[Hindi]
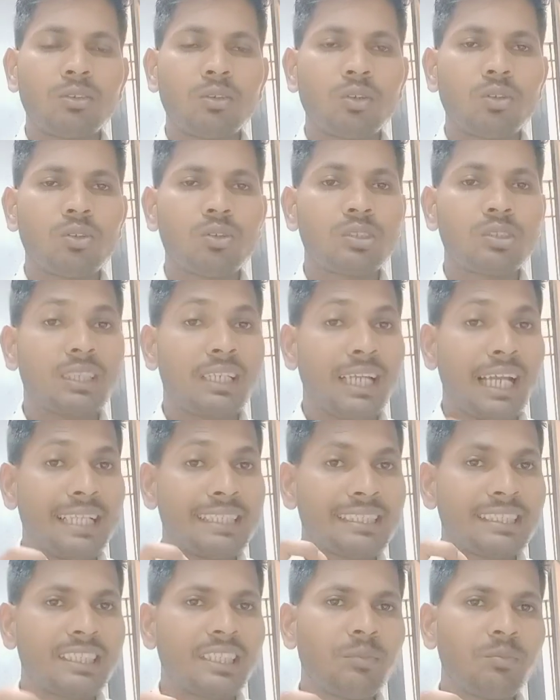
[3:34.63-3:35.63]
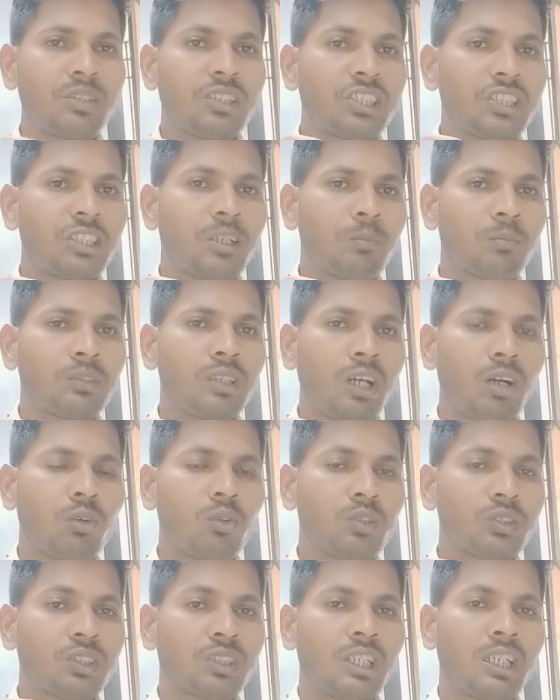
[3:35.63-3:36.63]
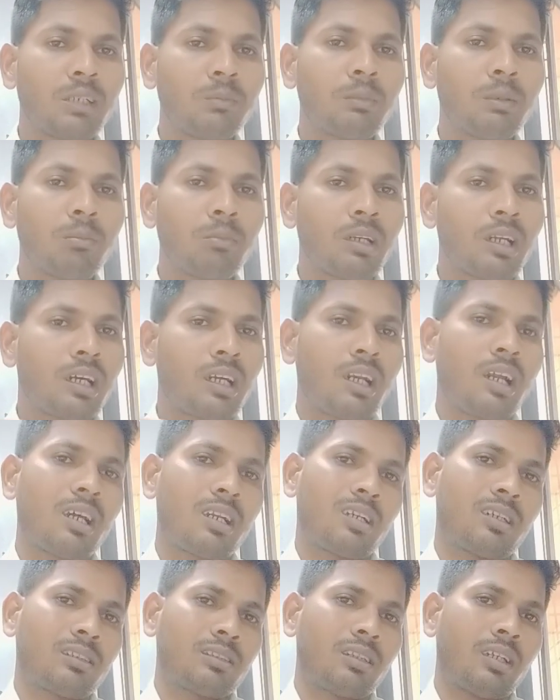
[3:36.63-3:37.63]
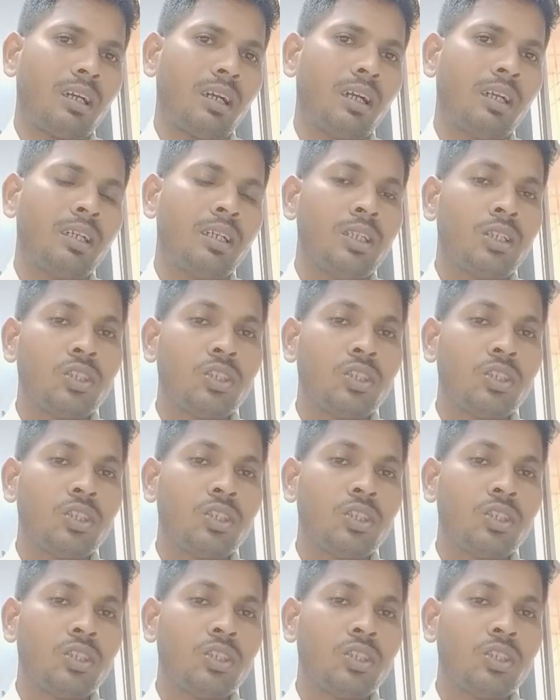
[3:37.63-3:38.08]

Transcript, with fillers: करूँ दोस्त कैल्शियम की क्षमता को शरीर में बरकरार रखता है